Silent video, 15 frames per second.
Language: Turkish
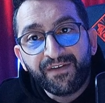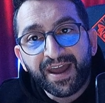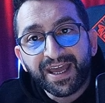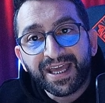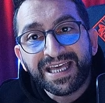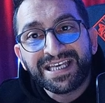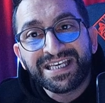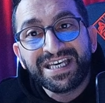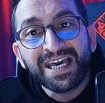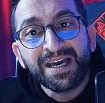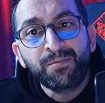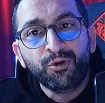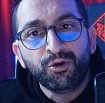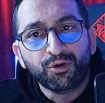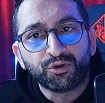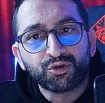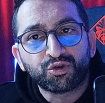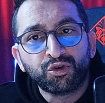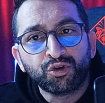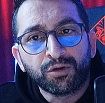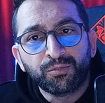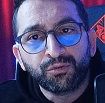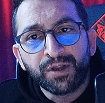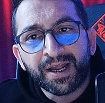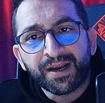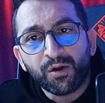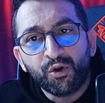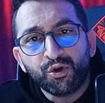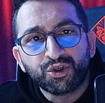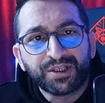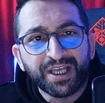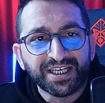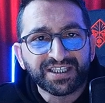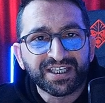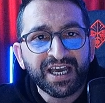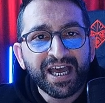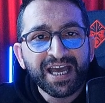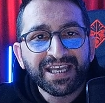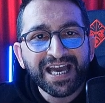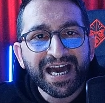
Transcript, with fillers: ve 2'ye bölüyoruz. Çünkü bunlar özdeş.